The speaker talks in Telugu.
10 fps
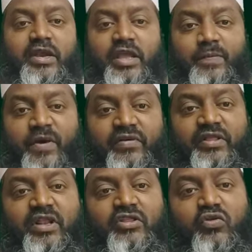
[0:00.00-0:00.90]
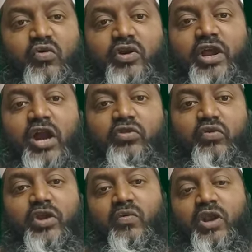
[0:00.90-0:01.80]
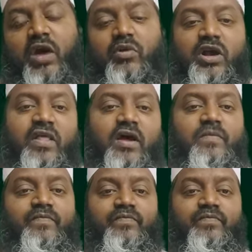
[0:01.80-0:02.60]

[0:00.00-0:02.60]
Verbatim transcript: నీ పవిత్రతను కొనియాడుతూనే ఉన్నాము కదా